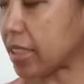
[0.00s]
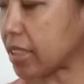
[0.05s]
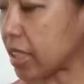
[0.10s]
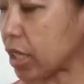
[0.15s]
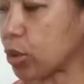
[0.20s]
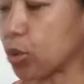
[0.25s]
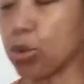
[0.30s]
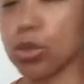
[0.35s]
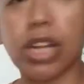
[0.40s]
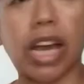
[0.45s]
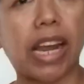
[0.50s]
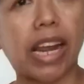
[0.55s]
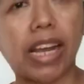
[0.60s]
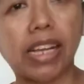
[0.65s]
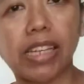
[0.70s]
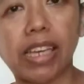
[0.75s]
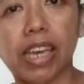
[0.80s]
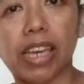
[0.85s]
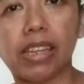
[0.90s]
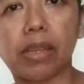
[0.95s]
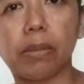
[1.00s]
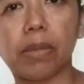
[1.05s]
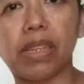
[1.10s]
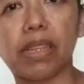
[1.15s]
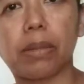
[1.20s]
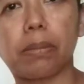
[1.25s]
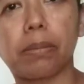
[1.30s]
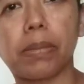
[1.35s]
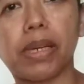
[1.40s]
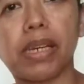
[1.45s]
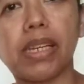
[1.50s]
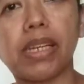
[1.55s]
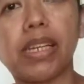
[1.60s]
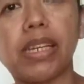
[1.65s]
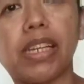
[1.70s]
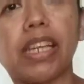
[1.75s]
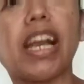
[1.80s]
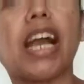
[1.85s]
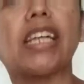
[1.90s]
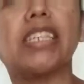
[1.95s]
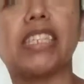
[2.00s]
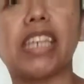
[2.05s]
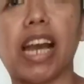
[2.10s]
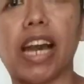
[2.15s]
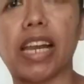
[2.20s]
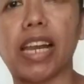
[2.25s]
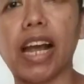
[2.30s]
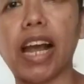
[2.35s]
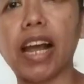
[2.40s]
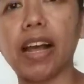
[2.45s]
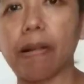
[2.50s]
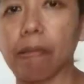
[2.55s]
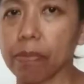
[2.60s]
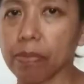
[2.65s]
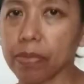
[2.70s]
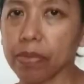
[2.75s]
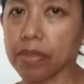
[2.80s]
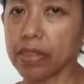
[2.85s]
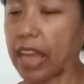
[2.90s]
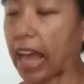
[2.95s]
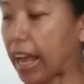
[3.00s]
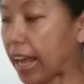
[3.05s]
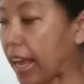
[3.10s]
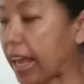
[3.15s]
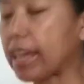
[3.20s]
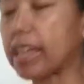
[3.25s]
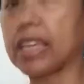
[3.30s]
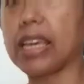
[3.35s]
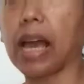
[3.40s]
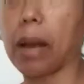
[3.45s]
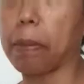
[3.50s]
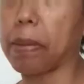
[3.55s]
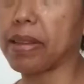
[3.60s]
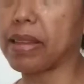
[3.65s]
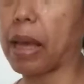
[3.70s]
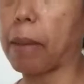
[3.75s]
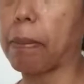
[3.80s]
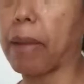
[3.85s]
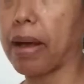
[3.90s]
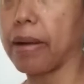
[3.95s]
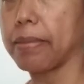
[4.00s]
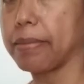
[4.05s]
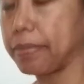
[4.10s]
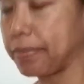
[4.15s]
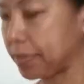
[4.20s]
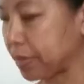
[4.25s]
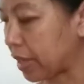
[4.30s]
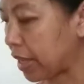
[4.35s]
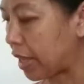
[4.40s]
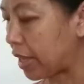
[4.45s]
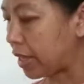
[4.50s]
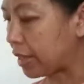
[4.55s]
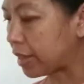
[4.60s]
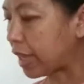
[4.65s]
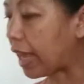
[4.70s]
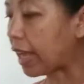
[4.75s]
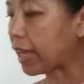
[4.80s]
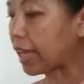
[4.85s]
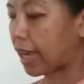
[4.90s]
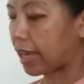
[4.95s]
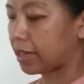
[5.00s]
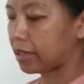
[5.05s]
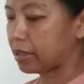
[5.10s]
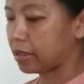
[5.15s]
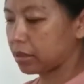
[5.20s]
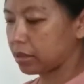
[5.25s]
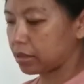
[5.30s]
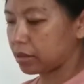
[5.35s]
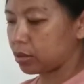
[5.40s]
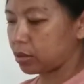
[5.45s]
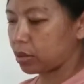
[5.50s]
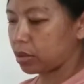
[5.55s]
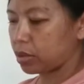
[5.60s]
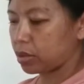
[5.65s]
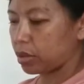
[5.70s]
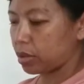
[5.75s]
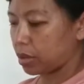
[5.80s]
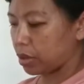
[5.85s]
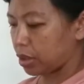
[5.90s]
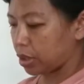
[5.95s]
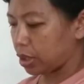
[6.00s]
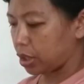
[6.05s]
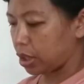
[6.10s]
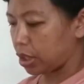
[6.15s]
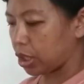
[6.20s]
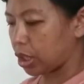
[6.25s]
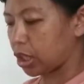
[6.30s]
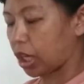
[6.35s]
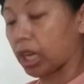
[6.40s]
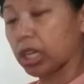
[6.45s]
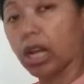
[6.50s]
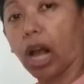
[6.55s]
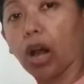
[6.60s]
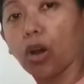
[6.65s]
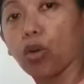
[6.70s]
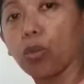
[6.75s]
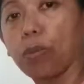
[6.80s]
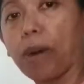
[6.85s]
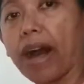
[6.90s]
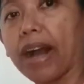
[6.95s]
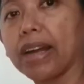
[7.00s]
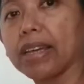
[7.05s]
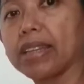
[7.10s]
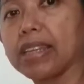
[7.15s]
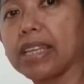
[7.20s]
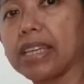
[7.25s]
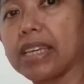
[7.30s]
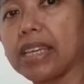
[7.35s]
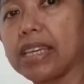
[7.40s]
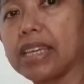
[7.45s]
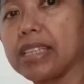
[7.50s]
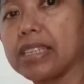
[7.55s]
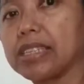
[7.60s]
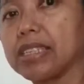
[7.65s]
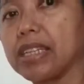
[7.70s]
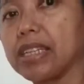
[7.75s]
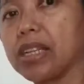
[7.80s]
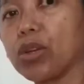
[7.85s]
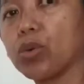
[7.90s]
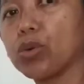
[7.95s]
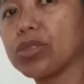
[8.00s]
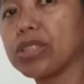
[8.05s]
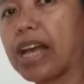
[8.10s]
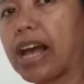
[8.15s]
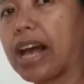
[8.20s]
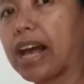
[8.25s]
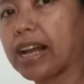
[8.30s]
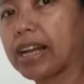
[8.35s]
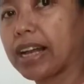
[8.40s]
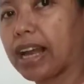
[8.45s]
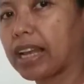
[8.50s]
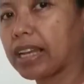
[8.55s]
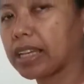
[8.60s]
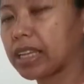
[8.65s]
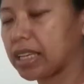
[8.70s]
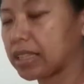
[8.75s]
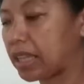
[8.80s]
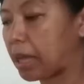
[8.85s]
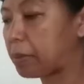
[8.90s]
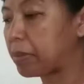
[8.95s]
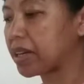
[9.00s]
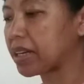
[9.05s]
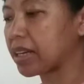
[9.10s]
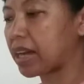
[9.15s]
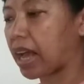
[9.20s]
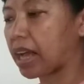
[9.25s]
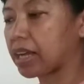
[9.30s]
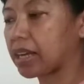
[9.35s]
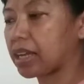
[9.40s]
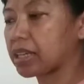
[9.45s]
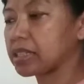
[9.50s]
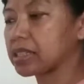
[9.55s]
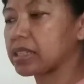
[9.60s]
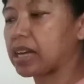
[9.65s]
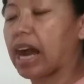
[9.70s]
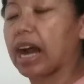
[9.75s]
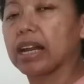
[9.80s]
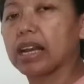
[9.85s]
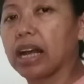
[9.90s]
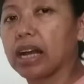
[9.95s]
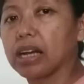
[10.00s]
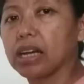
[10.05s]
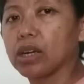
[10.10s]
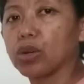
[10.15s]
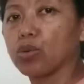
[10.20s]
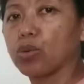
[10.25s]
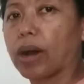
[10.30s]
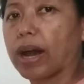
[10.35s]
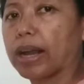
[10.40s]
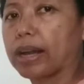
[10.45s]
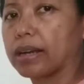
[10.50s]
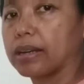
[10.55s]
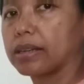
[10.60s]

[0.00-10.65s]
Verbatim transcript: seluruh darahnya ya teman-teman dengan cara tangan nih yang pertama tangan ini kan kaku banget nih jadi usahakan kita menggerakkan ke arah keluar